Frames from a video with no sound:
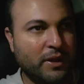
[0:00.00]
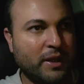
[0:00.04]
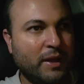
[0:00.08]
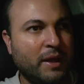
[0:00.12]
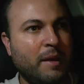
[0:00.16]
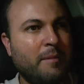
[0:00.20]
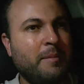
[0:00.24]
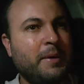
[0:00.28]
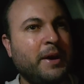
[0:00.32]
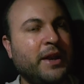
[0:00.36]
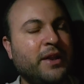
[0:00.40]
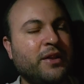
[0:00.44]

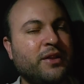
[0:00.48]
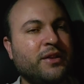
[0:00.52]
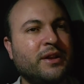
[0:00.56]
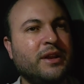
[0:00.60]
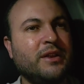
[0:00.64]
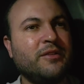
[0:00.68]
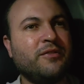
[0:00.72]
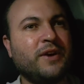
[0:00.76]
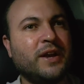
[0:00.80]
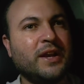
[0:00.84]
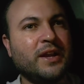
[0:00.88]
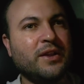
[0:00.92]
que apareceu
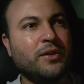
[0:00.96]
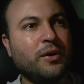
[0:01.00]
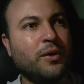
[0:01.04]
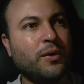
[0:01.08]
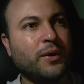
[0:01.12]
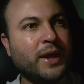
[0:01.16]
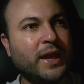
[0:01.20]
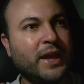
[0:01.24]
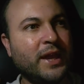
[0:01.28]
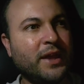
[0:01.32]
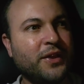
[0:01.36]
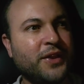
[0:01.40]
ali falando
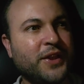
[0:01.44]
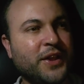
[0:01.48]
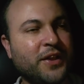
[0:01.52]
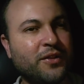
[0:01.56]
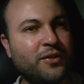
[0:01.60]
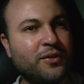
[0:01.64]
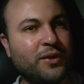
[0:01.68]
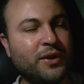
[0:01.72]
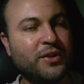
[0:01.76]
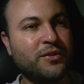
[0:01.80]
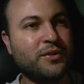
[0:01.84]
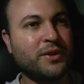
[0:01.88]
alguém
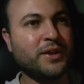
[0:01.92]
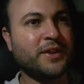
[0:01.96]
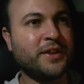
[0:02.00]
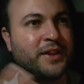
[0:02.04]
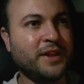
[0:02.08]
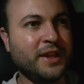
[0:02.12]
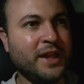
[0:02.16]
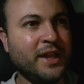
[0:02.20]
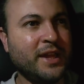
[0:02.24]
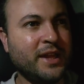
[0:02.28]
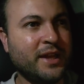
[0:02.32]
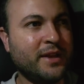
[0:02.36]
acessou a sua
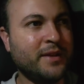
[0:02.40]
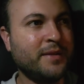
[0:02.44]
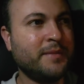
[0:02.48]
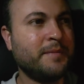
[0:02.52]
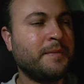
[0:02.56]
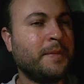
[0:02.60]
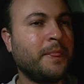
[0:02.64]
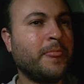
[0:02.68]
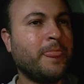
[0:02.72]
senha,